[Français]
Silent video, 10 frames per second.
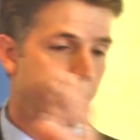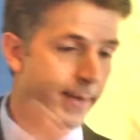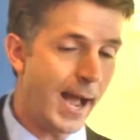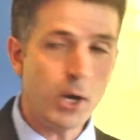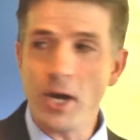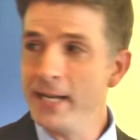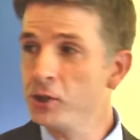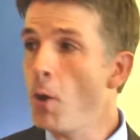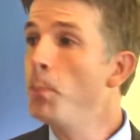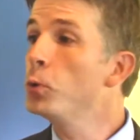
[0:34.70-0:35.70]
dans leur
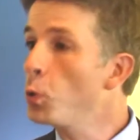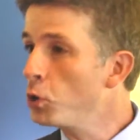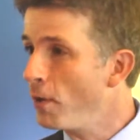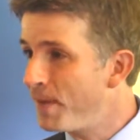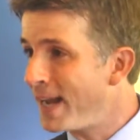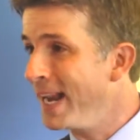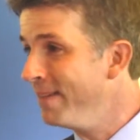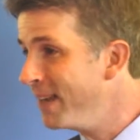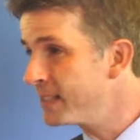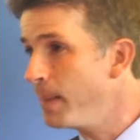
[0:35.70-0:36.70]
région plutôt que de faire
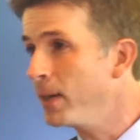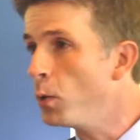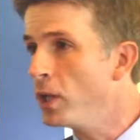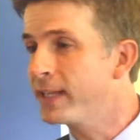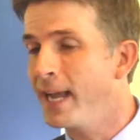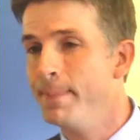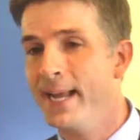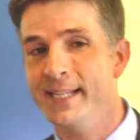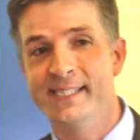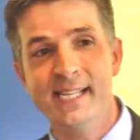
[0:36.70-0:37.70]
l'inverse. Manon l'a très
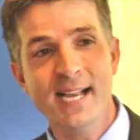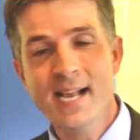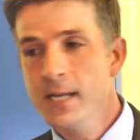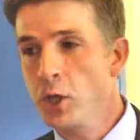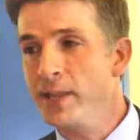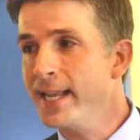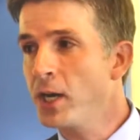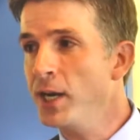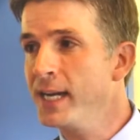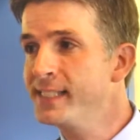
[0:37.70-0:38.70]
bien dit, il y a une
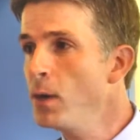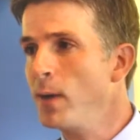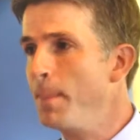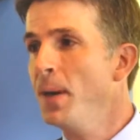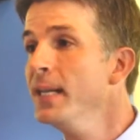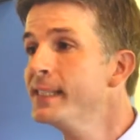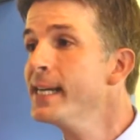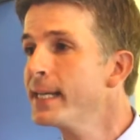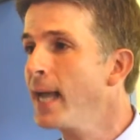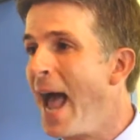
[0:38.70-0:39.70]
déconnexion. La
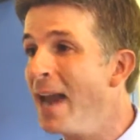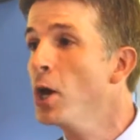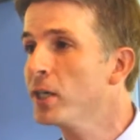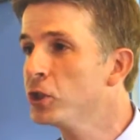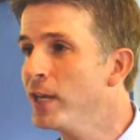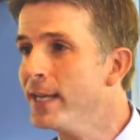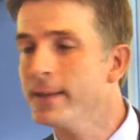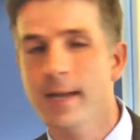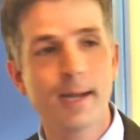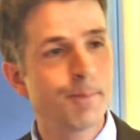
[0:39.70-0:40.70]
politique, à l'origine,
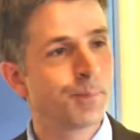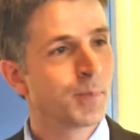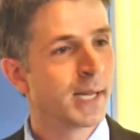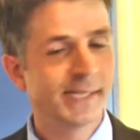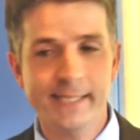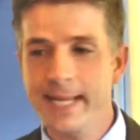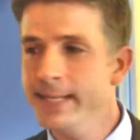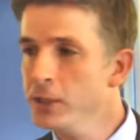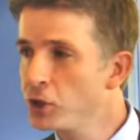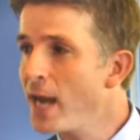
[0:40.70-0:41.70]
là, c'était
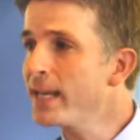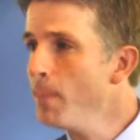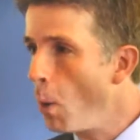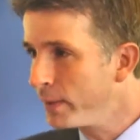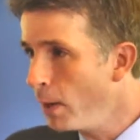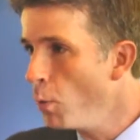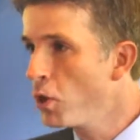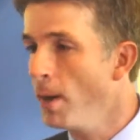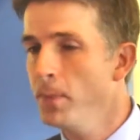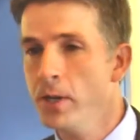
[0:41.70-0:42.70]
des gens qui montaient aux
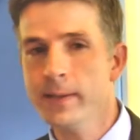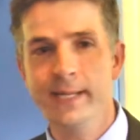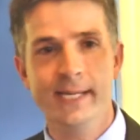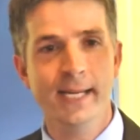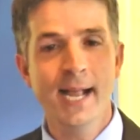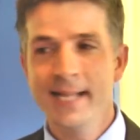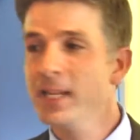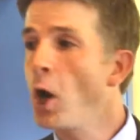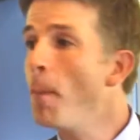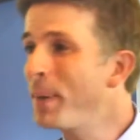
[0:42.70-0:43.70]
communes, des,
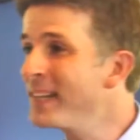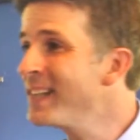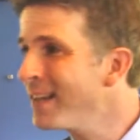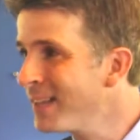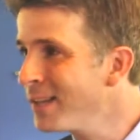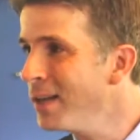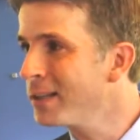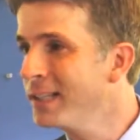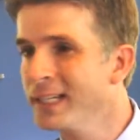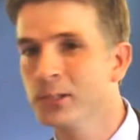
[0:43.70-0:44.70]
représentants de
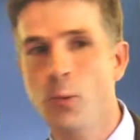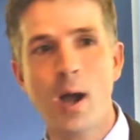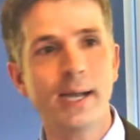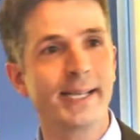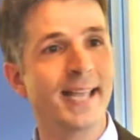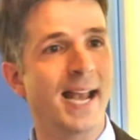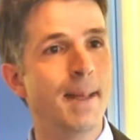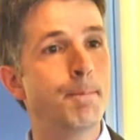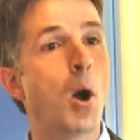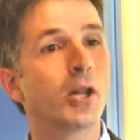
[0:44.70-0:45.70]
leur territoire et qui
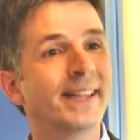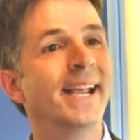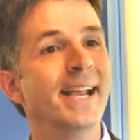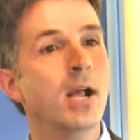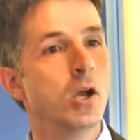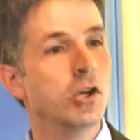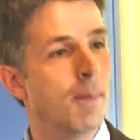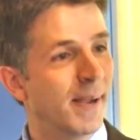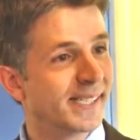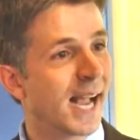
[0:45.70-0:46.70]
allaient porter le
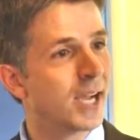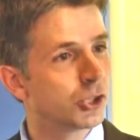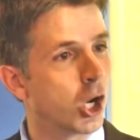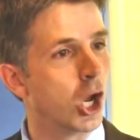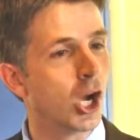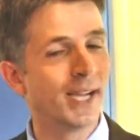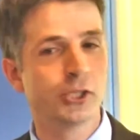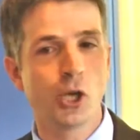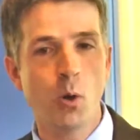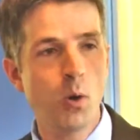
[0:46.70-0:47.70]
message de leur
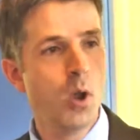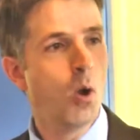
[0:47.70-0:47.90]
région